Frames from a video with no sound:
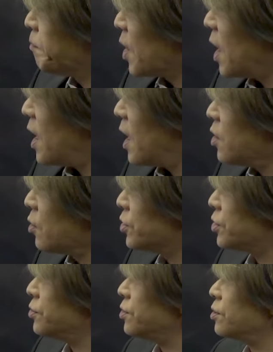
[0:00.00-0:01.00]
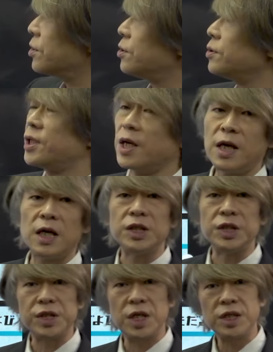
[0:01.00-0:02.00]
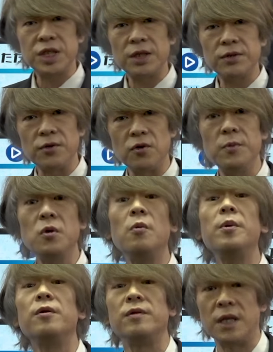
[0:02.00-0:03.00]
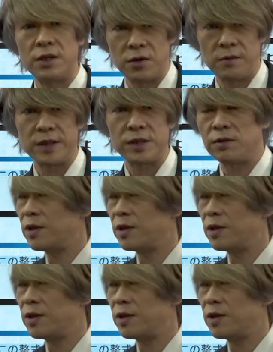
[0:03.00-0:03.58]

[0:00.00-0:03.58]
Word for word: えー、予習用教材が事前にちゃんと読み込めるようになっておりますの